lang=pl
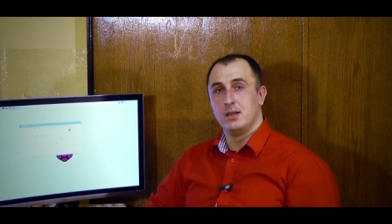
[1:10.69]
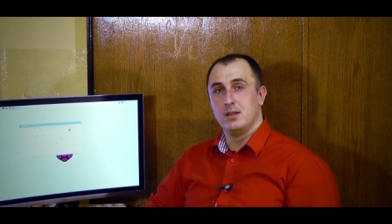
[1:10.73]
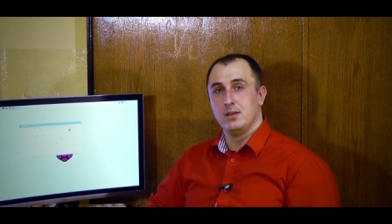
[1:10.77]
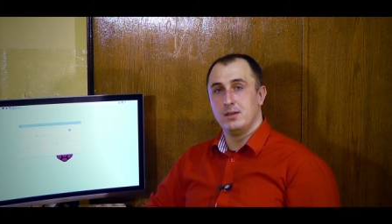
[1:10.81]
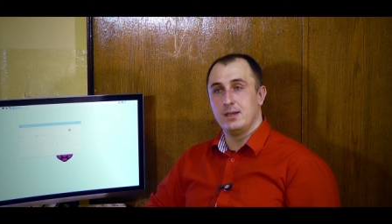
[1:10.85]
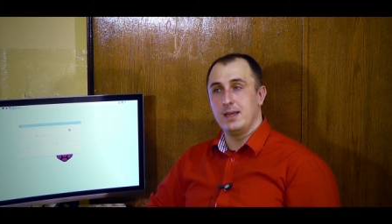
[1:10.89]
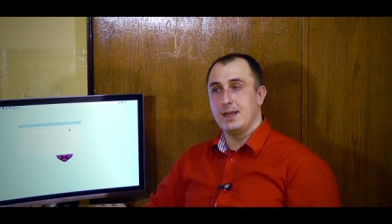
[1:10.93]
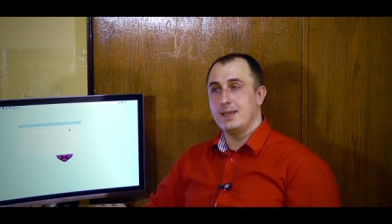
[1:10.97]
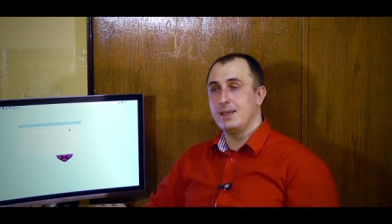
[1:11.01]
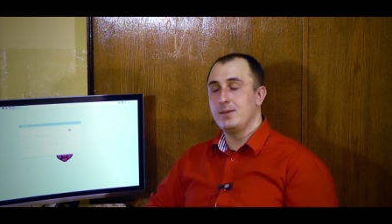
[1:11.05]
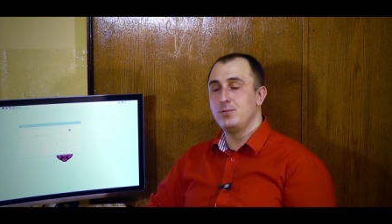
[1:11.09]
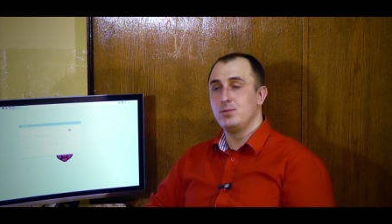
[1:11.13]
No
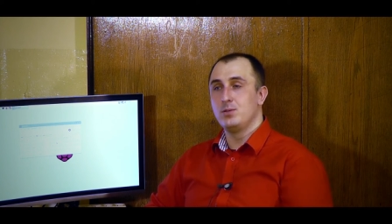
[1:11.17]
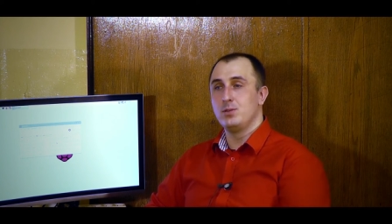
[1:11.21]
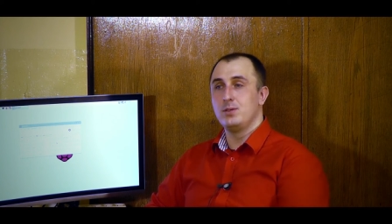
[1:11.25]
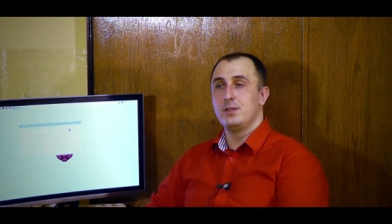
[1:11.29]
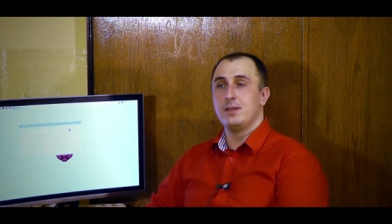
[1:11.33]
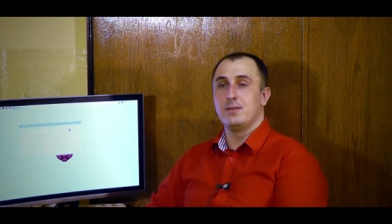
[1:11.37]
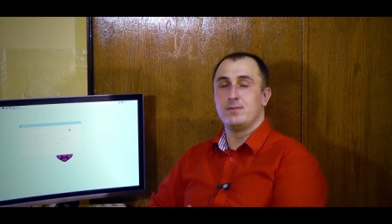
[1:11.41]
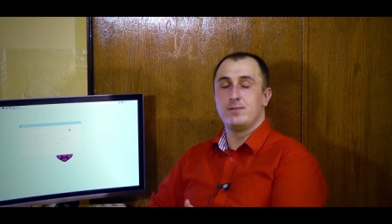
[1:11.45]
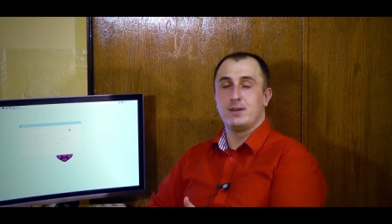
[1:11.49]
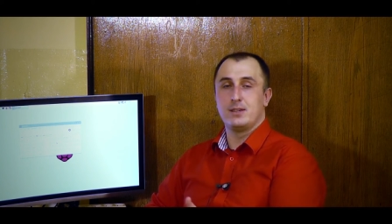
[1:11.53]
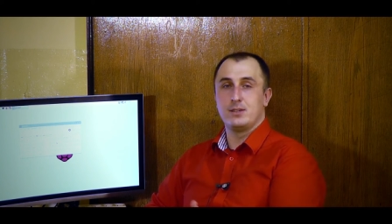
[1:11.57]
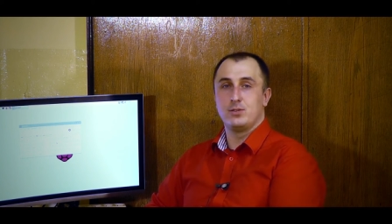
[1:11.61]
jakim
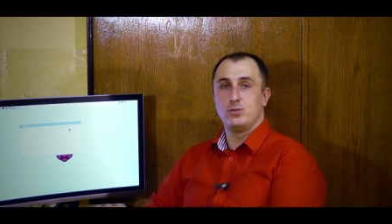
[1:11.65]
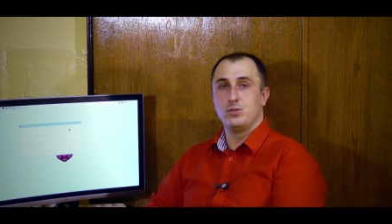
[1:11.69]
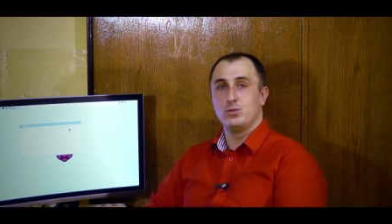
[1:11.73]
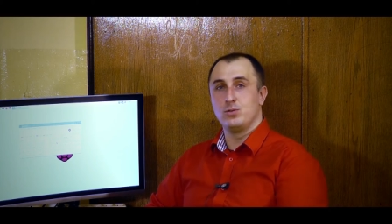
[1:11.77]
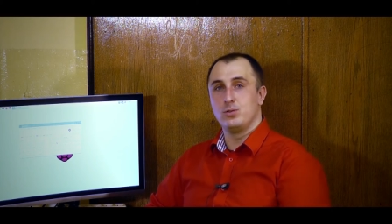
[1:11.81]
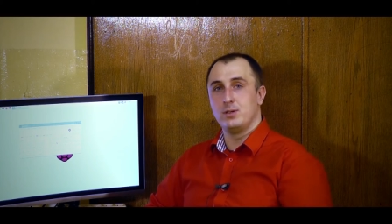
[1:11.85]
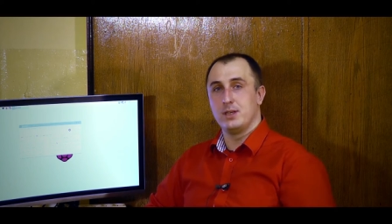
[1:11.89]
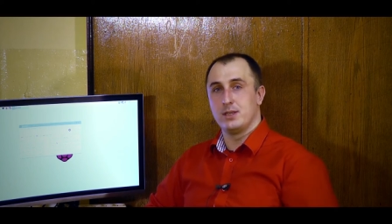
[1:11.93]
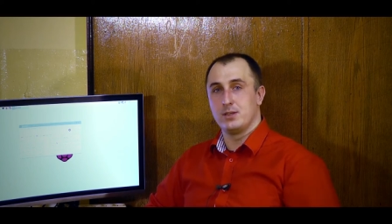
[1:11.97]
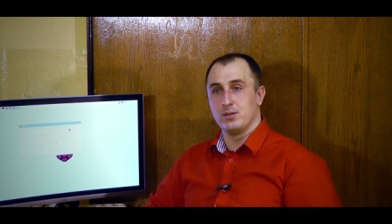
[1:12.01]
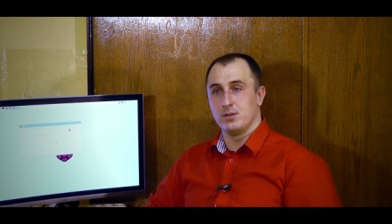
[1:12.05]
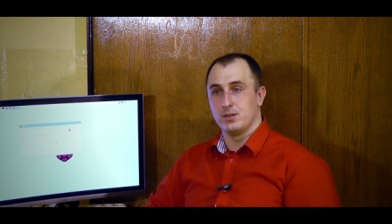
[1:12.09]
cudem w
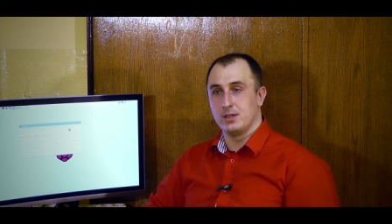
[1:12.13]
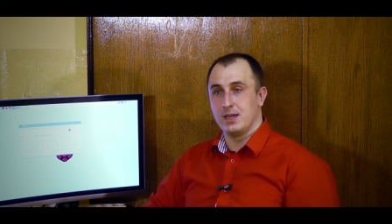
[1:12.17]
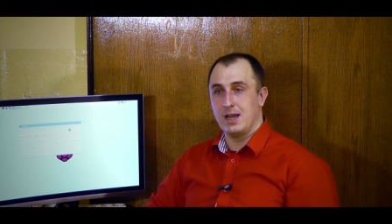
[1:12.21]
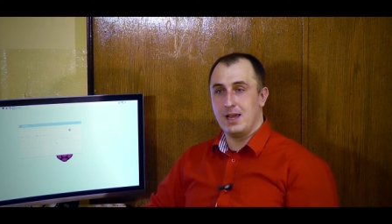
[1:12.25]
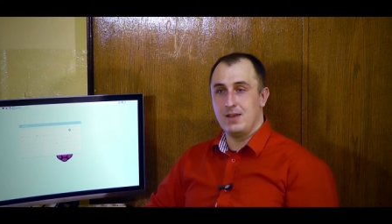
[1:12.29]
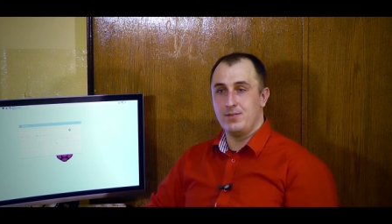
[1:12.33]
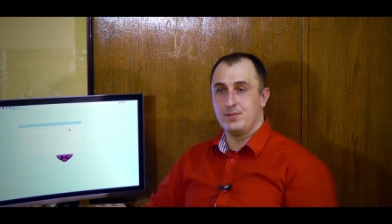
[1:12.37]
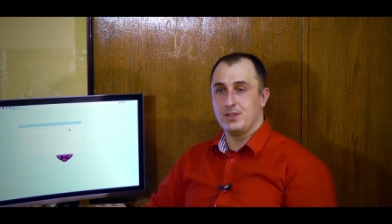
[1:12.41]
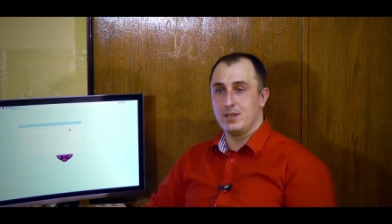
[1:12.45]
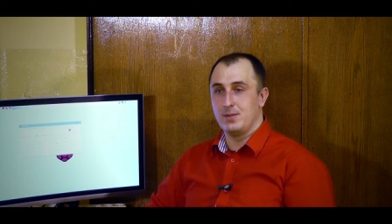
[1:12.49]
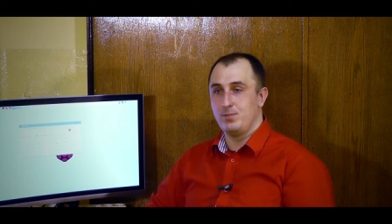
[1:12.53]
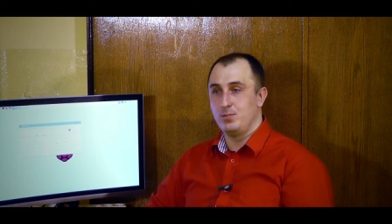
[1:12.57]
arkuszu jest OK,
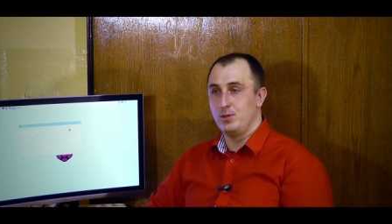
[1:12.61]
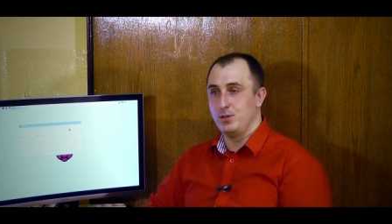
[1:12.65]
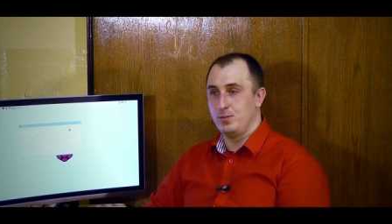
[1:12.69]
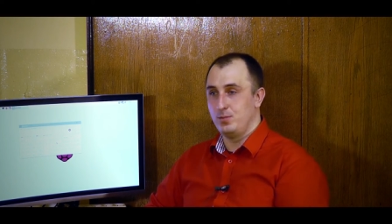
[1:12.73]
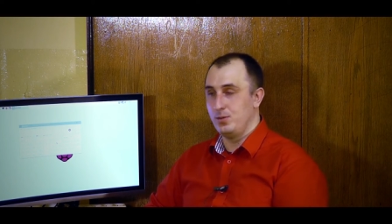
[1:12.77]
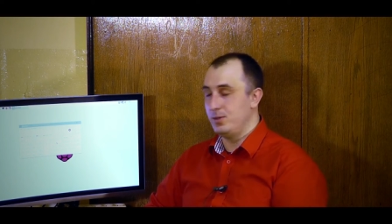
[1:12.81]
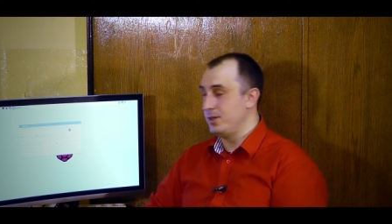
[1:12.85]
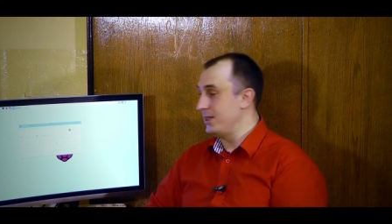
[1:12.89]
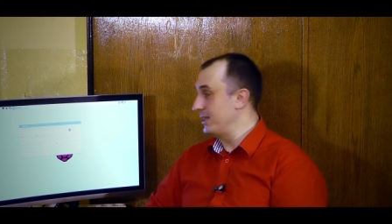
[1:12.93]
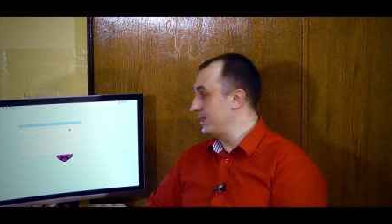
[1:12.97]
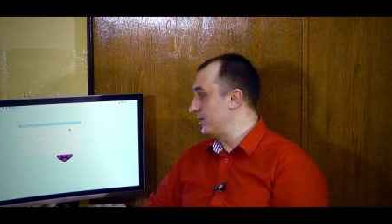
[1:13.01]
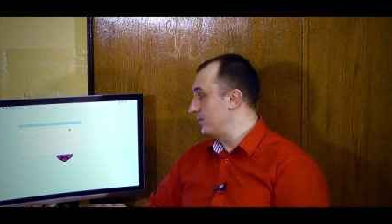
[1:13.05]
w C
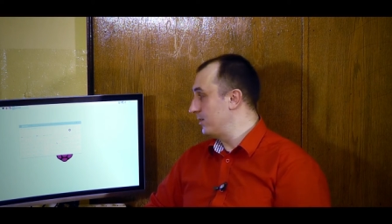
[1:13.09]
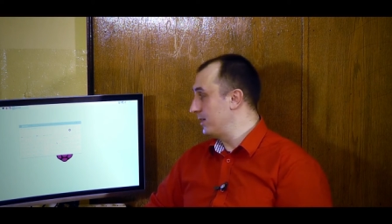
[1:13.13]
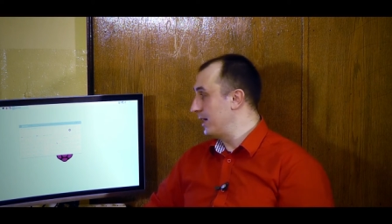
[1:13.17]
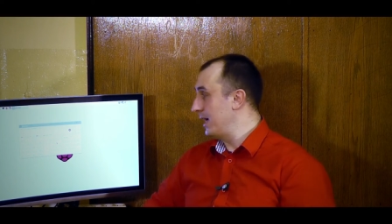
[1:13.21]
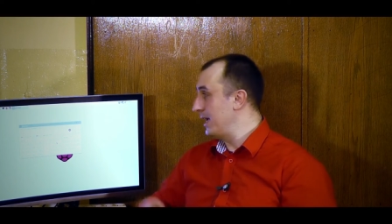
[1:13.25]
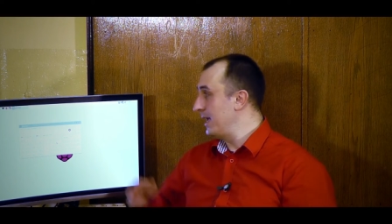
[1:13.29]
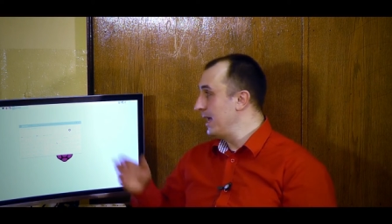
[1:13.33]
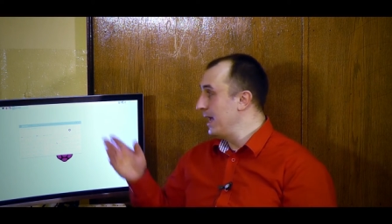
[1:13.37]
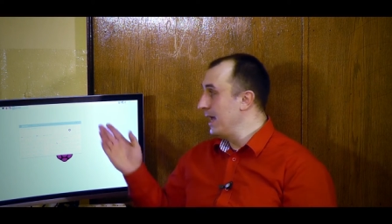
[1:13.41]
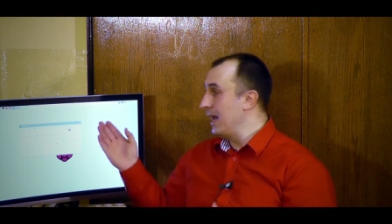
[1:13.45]
jest OK,